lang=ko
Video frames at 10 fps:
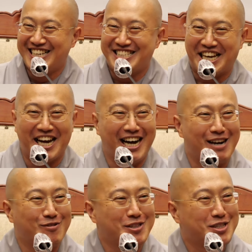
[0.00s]
제가
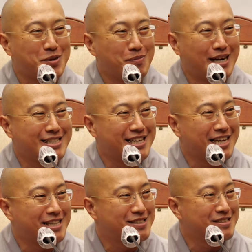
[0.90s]
갖고 있는
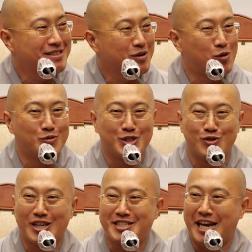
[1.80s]
신발장에 있는 고무신
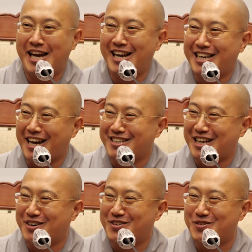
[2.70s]
중에 제일
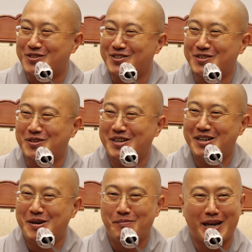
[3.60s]
깨끗한 번호를
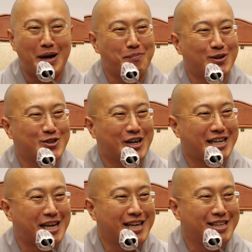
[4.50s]

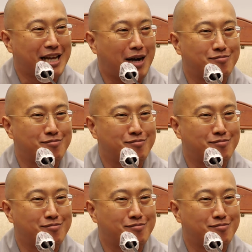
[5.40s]
삐까뻔쩍하게 딱